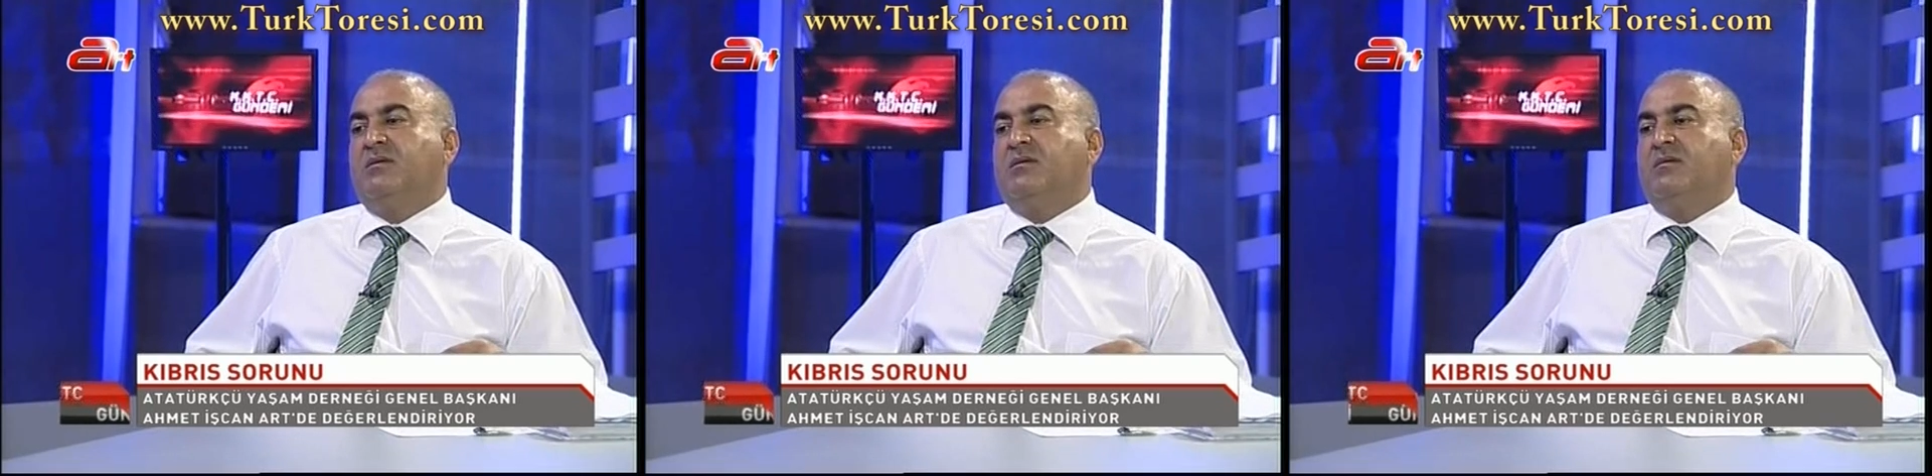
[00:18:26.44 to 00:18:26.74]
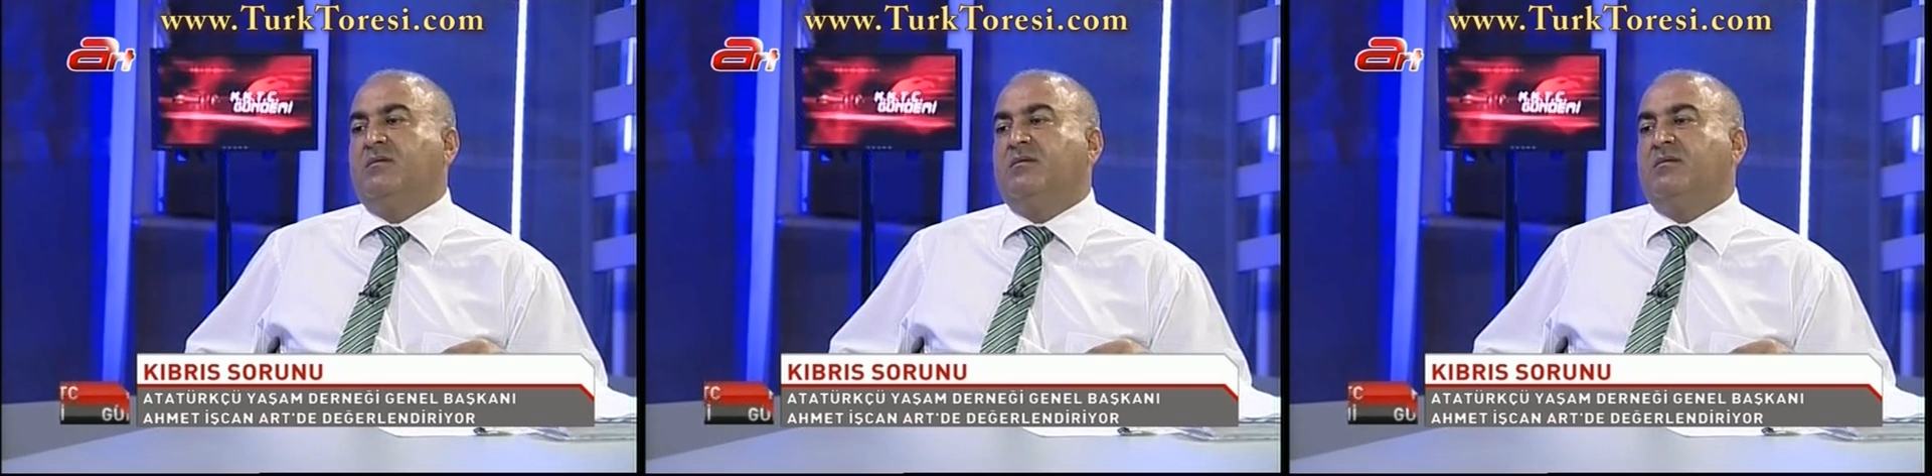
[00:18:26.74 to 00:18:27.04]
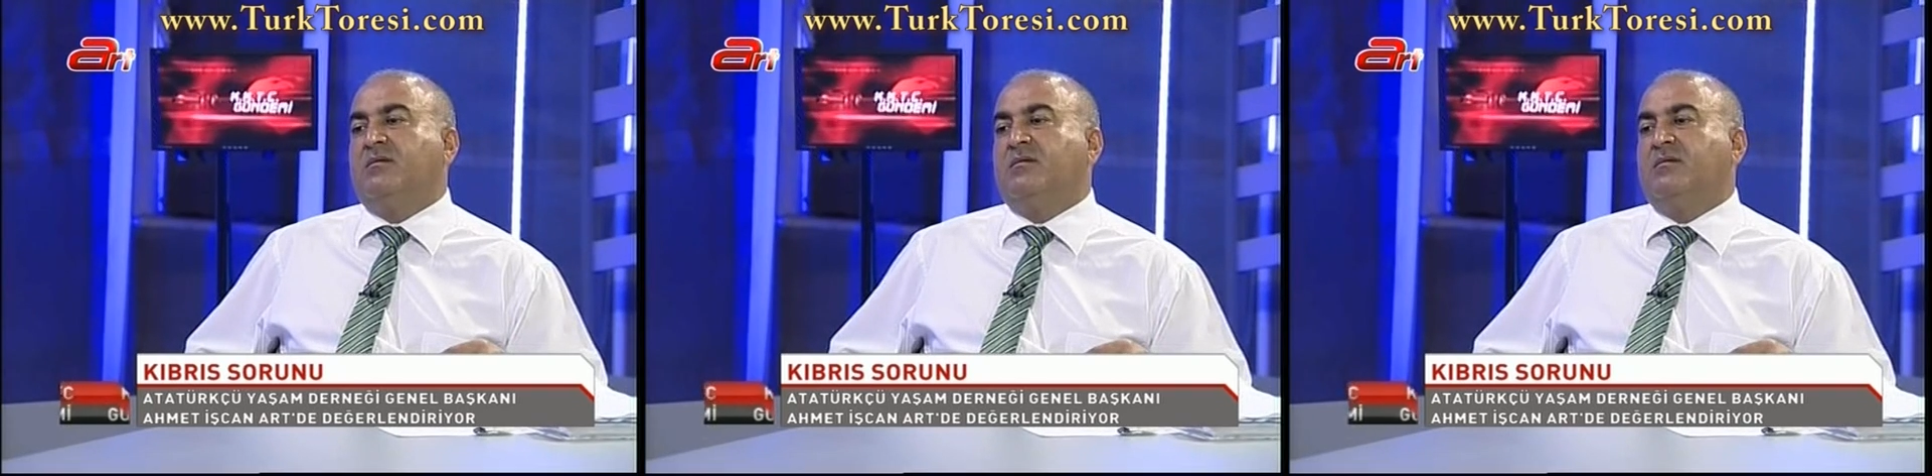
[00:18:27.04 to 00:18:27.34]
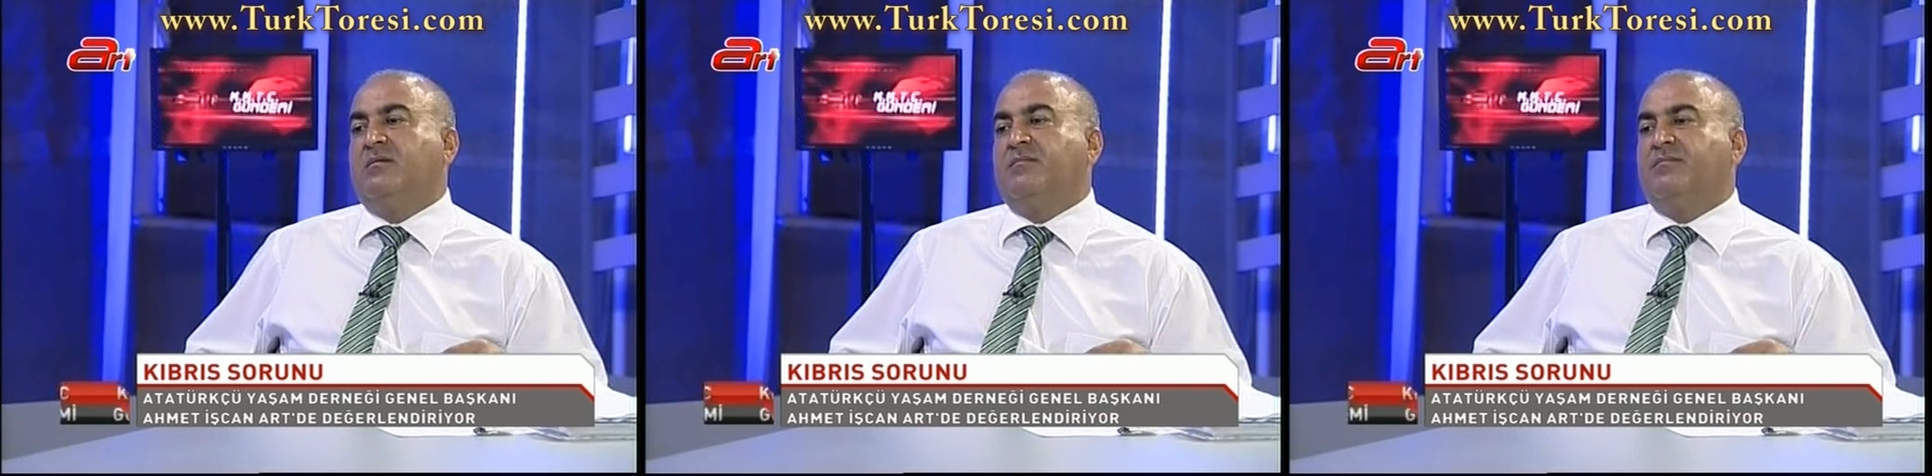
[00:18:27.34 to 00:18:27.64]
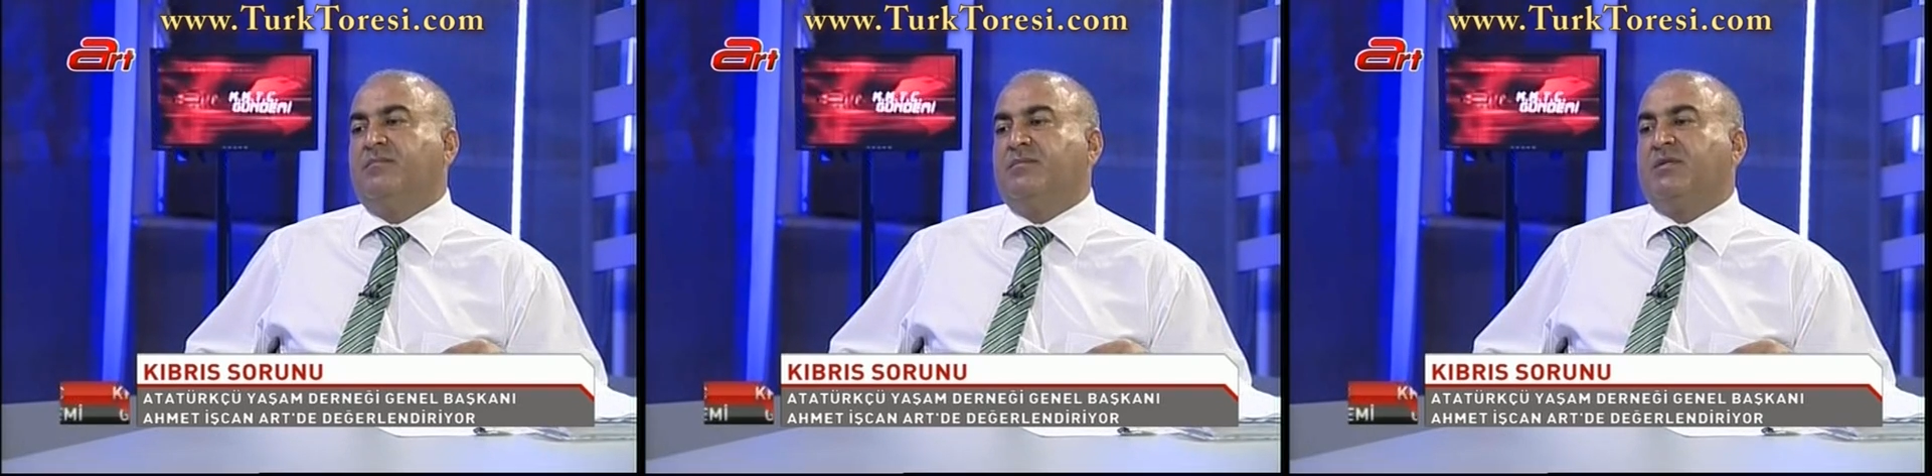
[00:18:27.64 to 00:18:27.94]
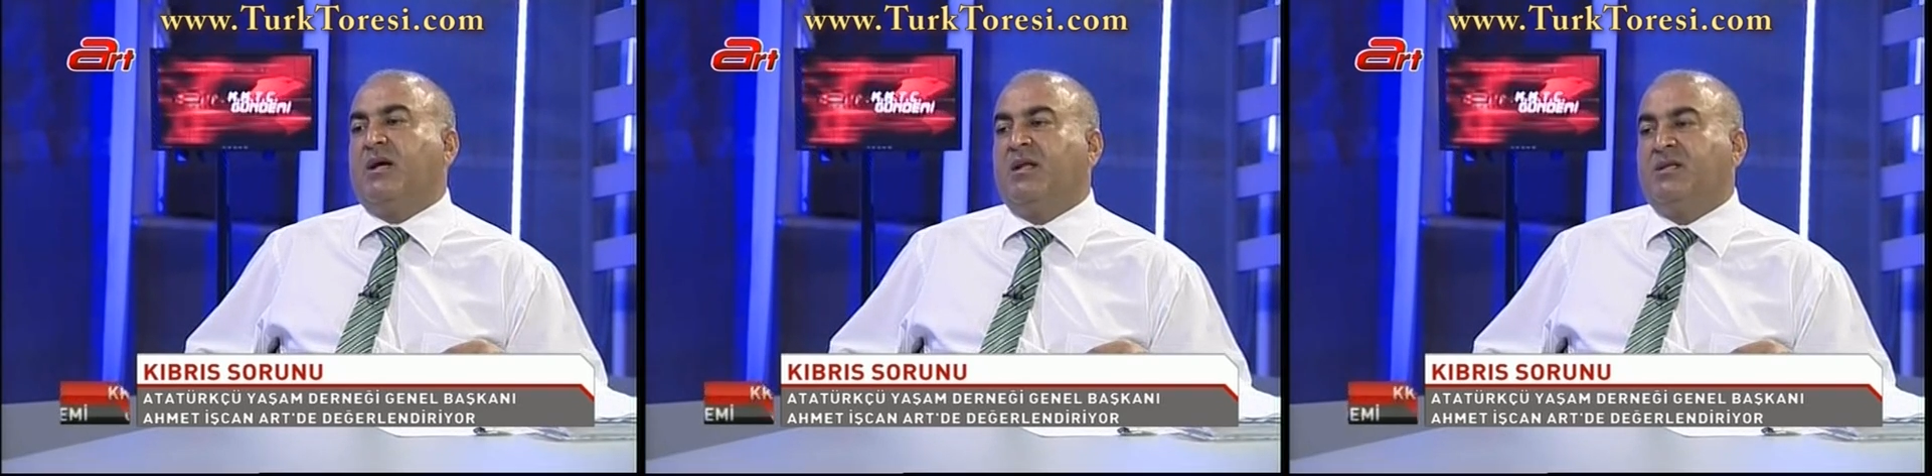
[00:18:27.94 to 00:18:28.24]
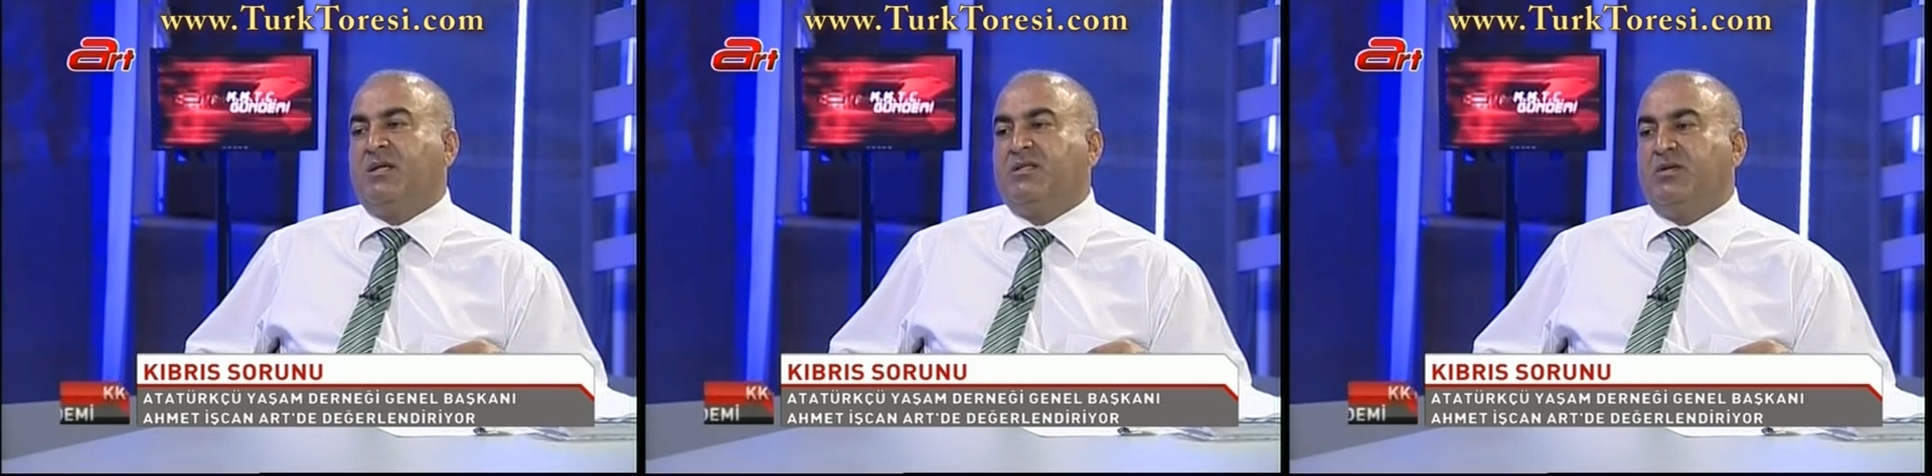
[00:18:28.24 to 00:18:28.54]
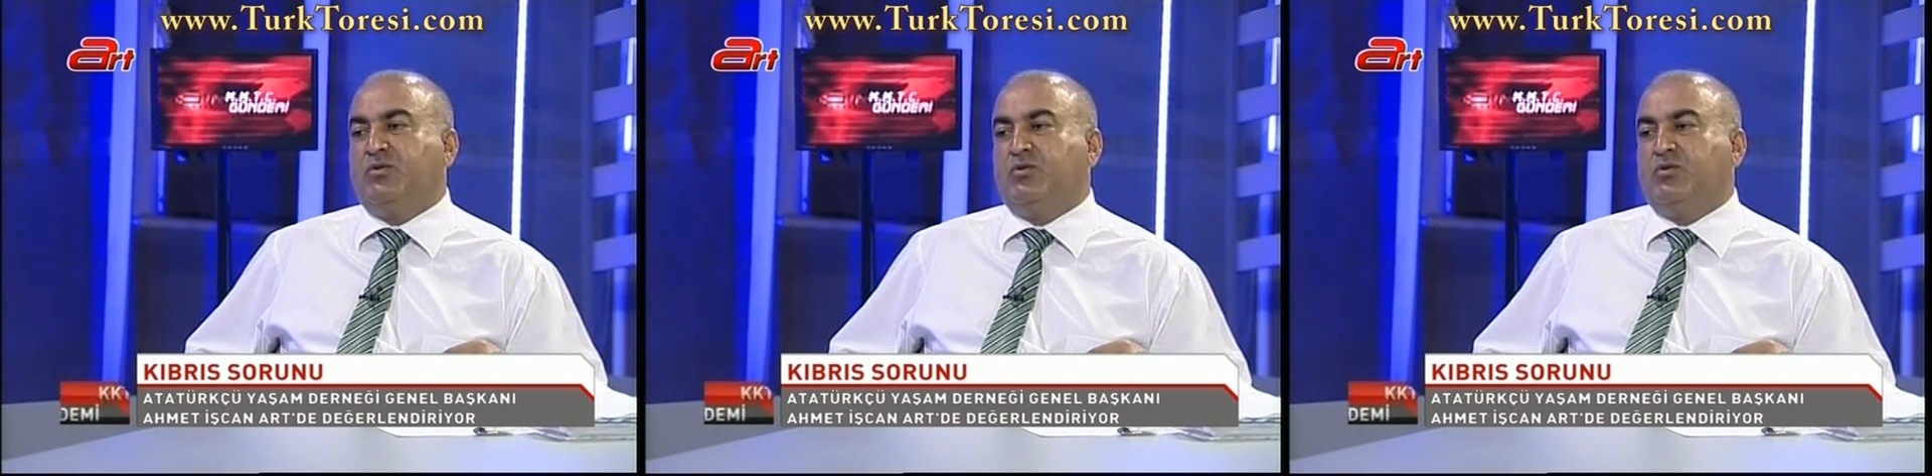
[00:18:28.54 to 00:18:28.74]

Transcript: e, sağlanacak diye